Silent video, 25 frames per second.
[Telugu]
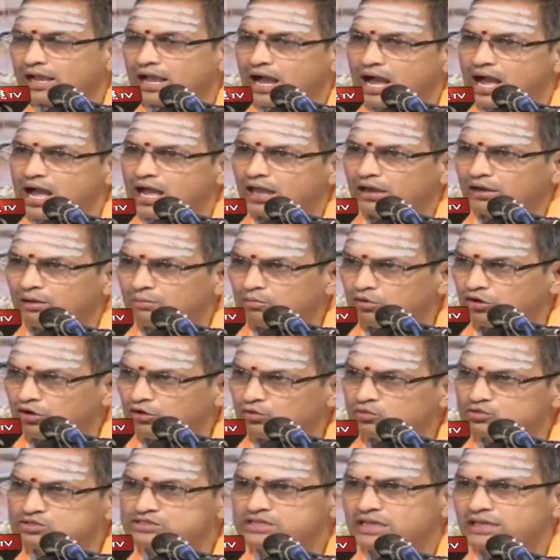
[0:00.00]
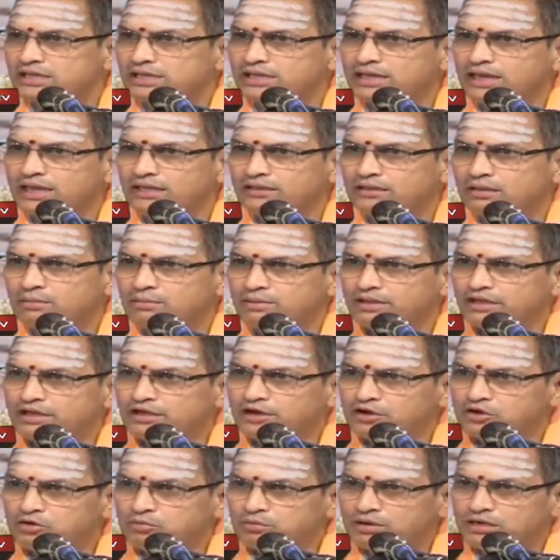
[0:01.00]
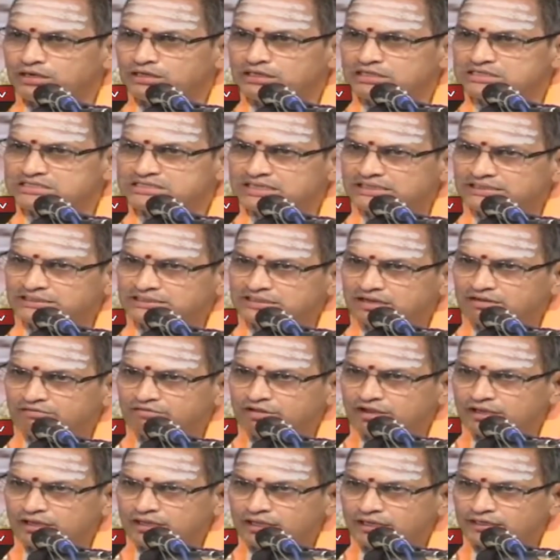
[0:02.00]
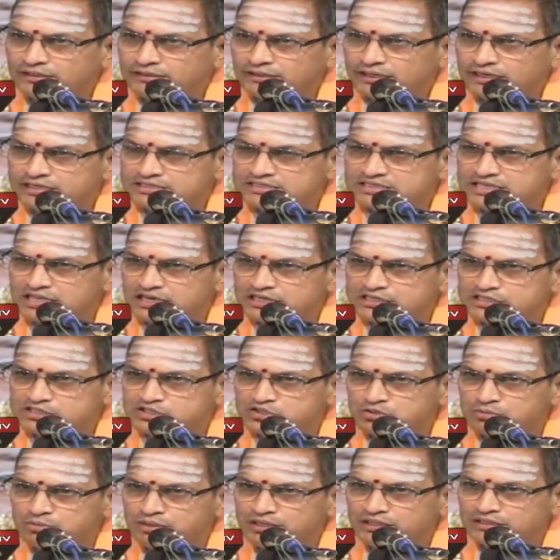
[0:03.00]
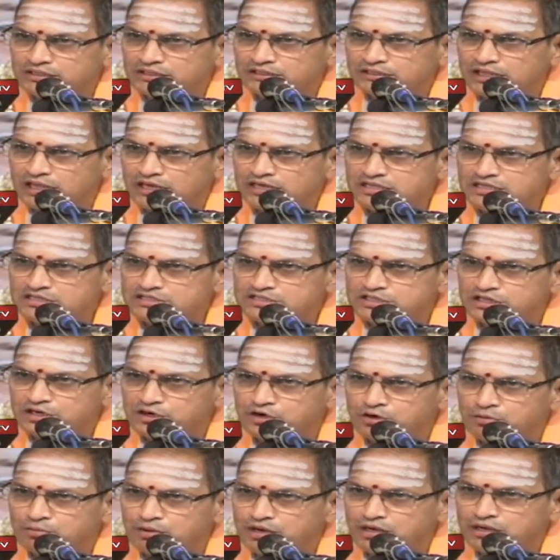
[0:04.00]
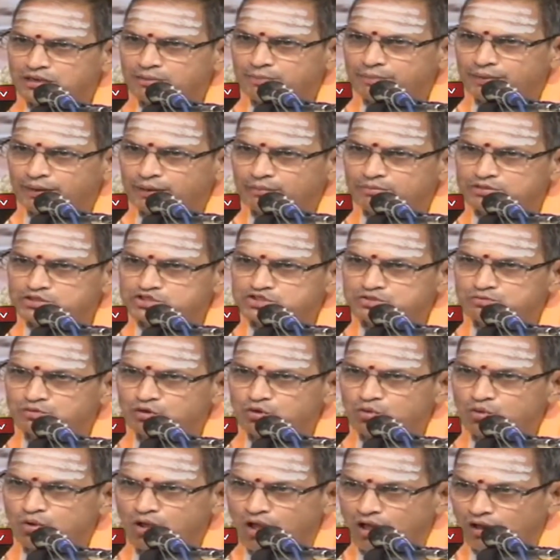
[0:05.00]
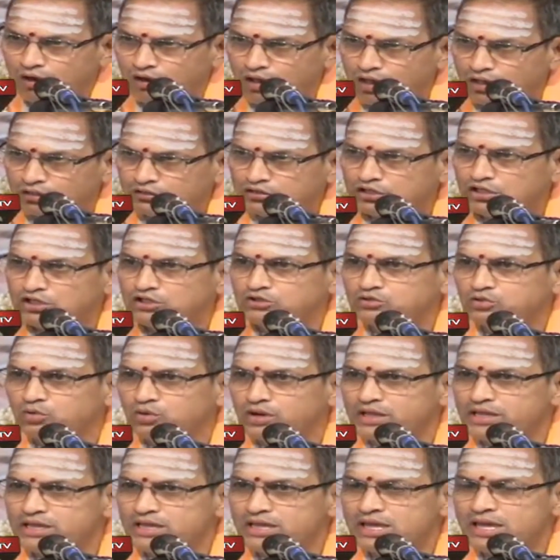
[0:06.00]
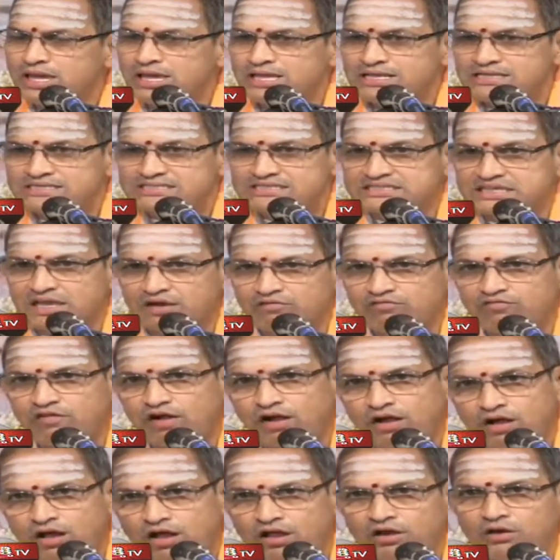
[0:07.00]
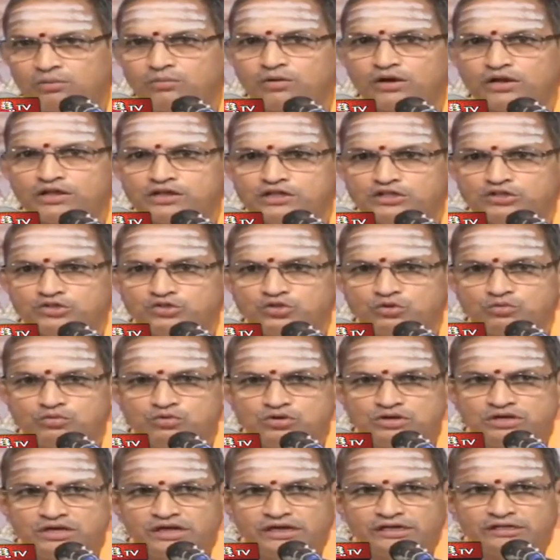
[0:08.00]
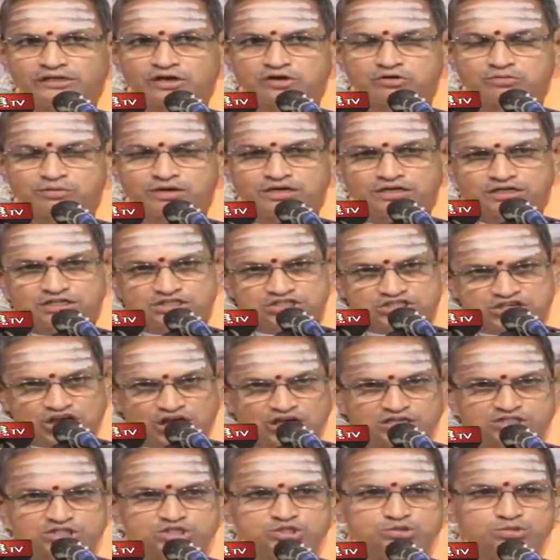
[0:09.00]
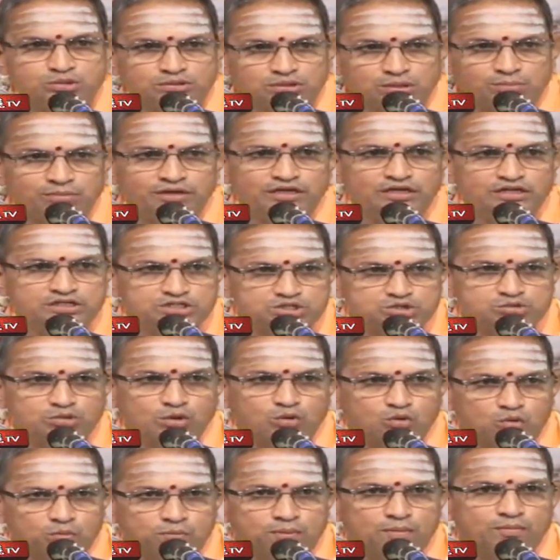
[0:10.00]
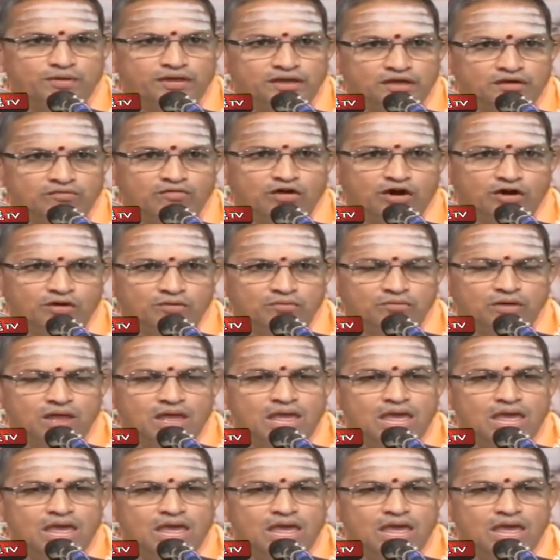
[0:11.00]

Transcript: కాలమునకు సంకేతమైనటువంటి చంద్రవంకని తన శిరస్సు మీద ధరించినటువంటి పరమశివుడు కాలాతీతుడై సర్వకాలముల ఎందు ఉండేటటువంటి శాశ్వతమైన స్వరూపమైన వాడు